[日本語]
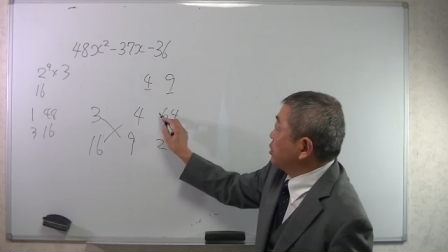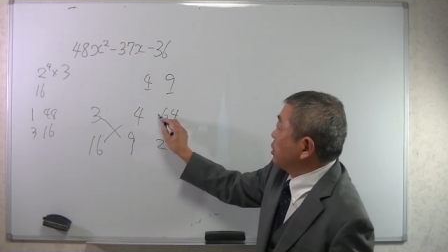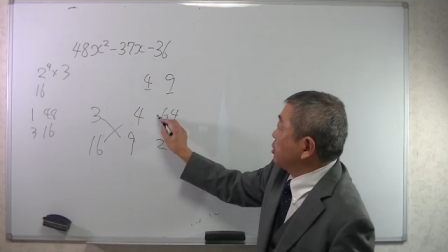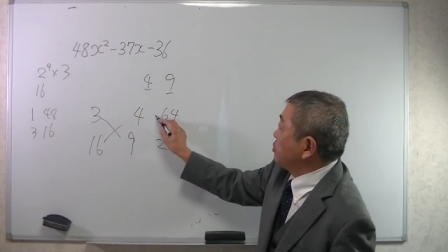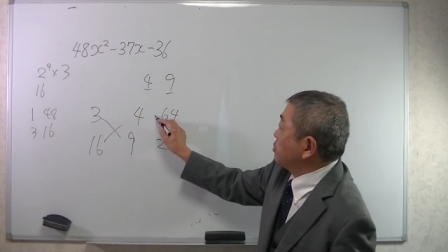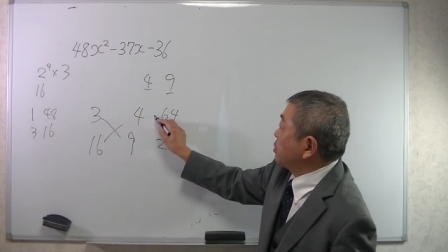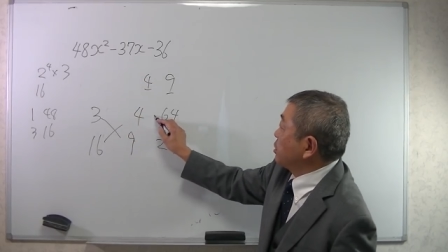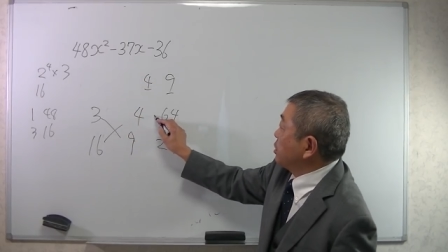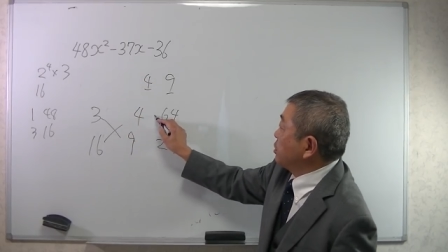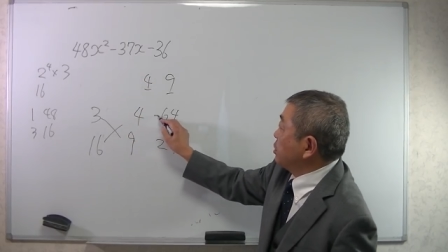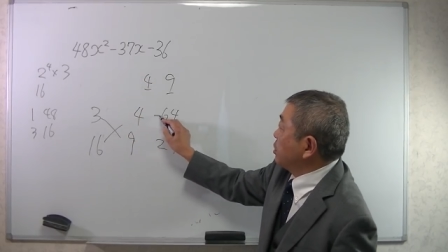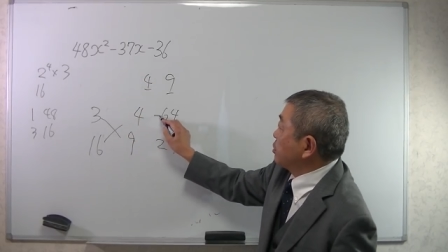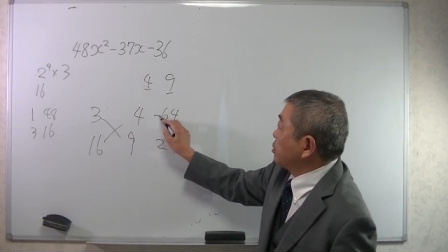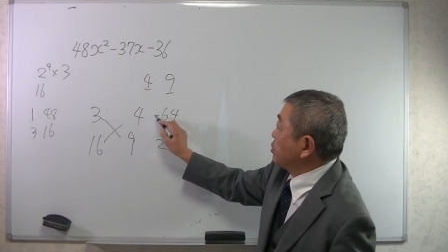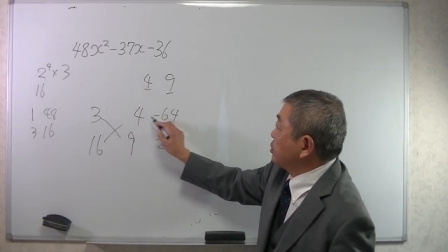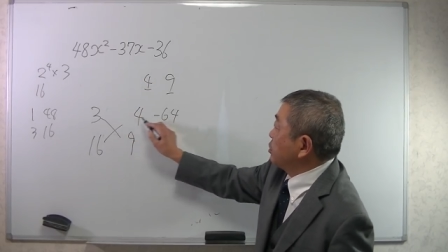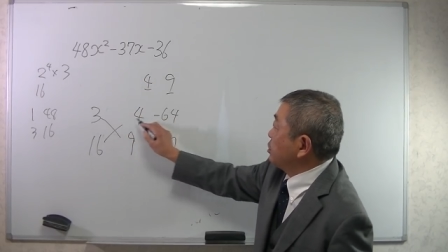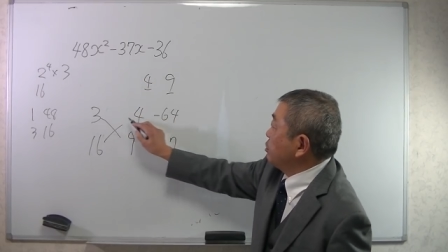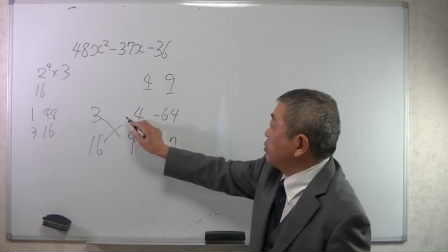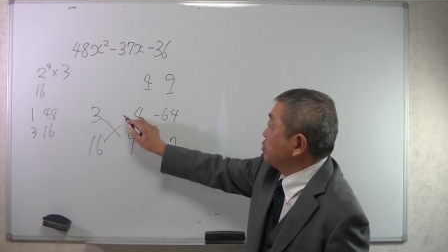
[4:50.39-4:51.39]
になるかなっ
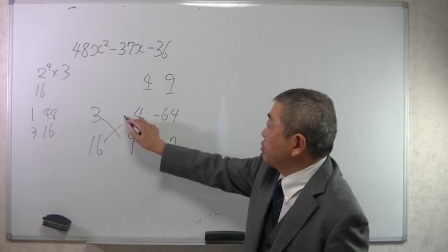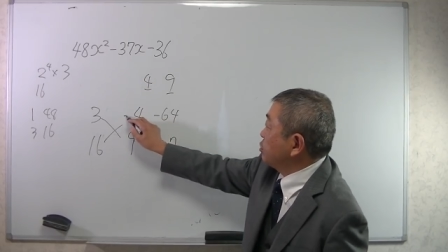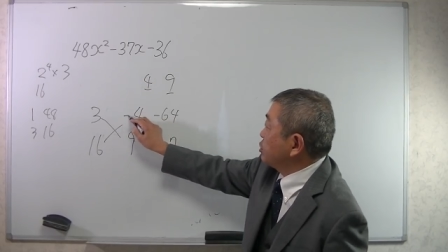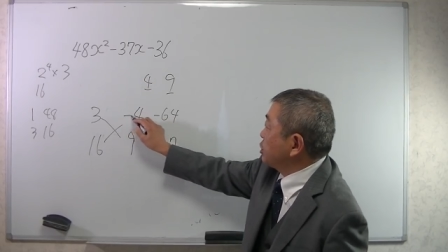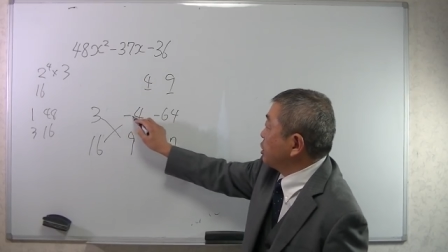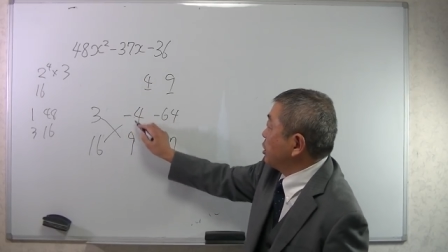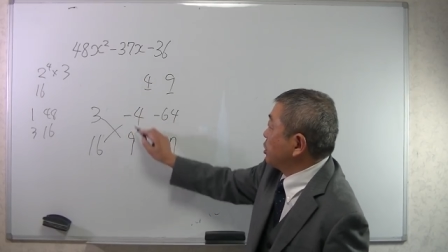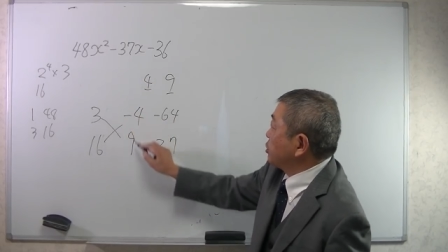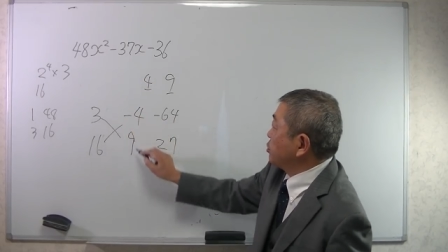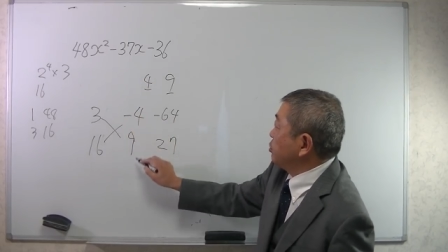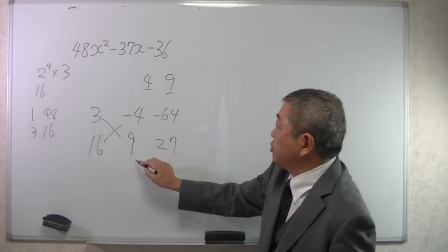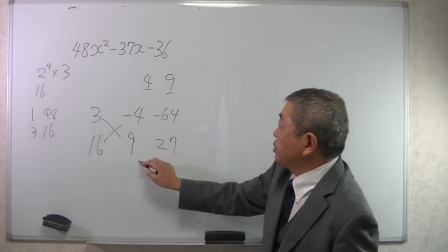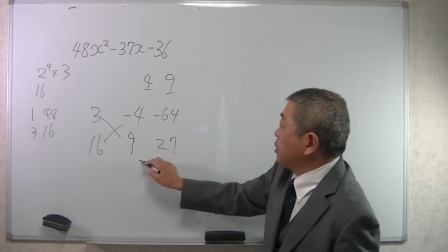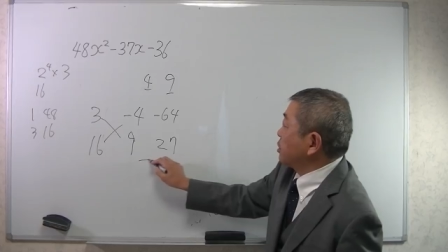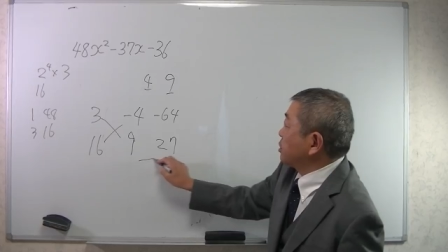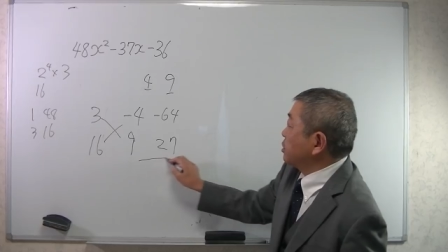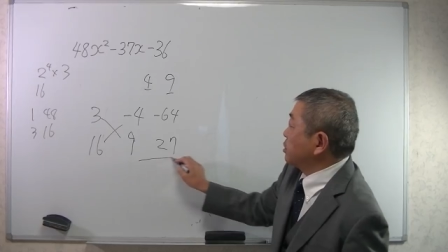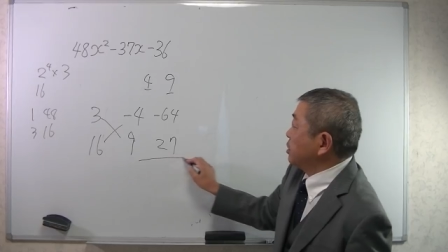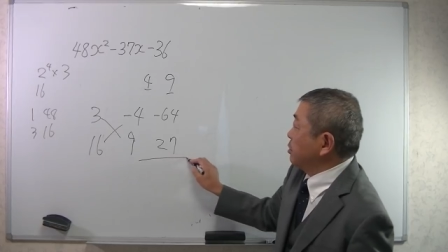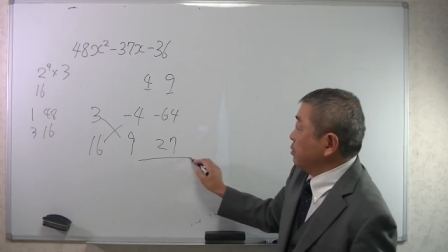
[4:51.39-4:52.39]
ていうとちゃんと
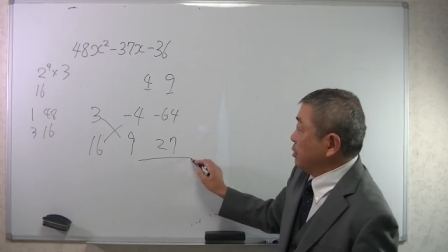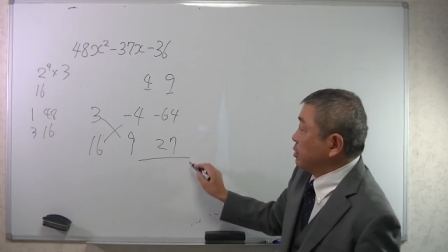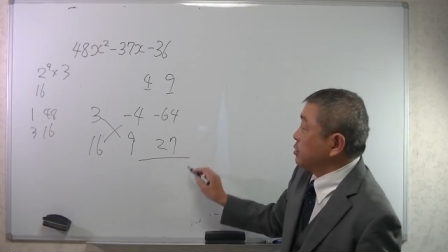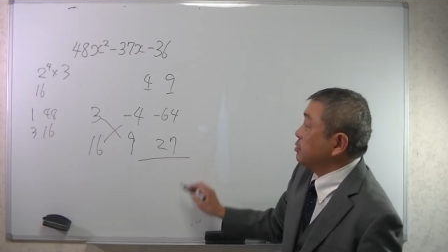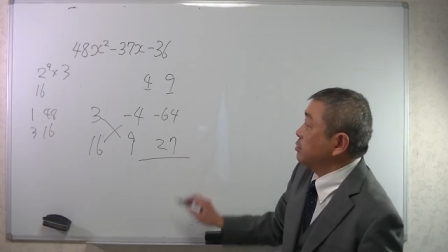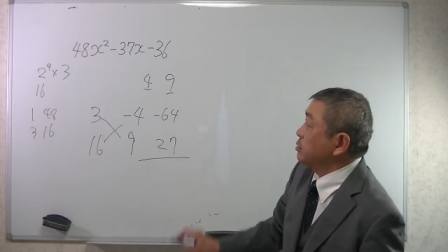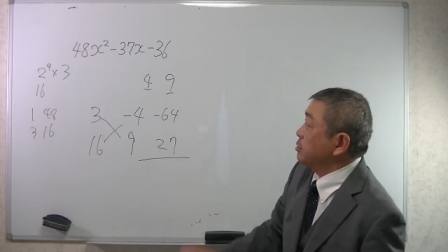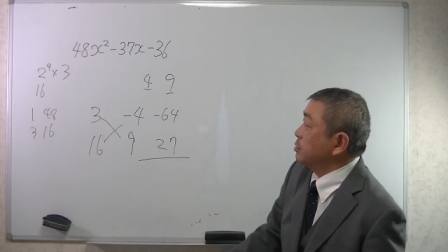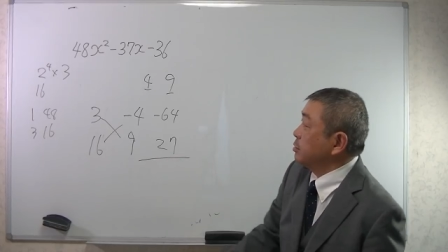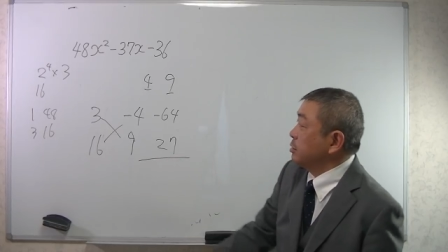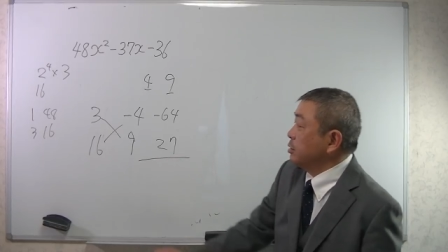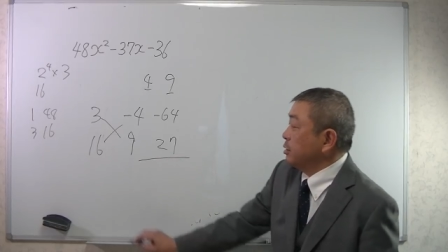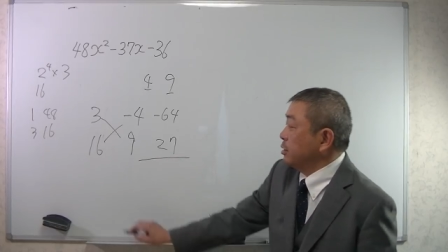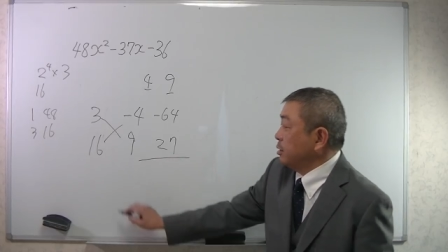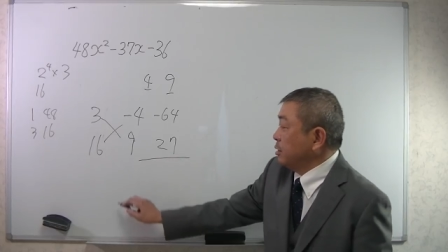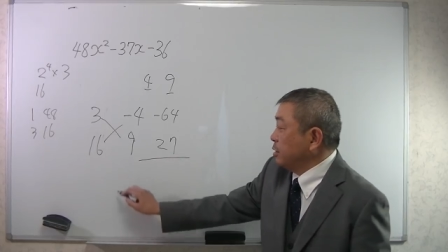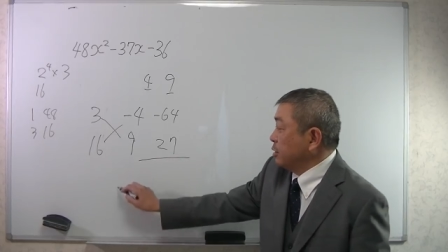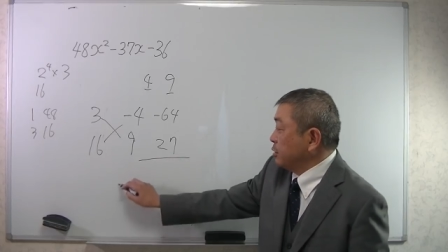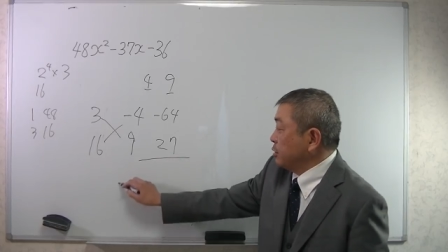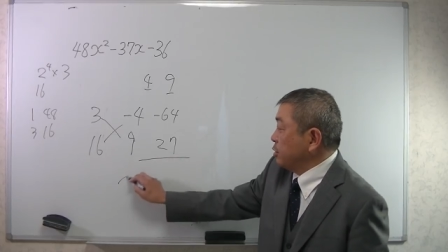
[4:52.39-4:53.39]
なってます
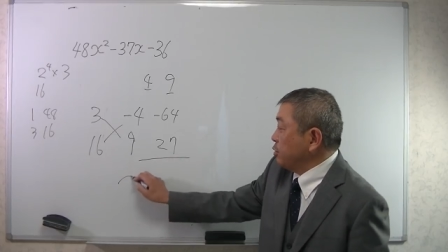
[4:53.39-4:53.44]
と。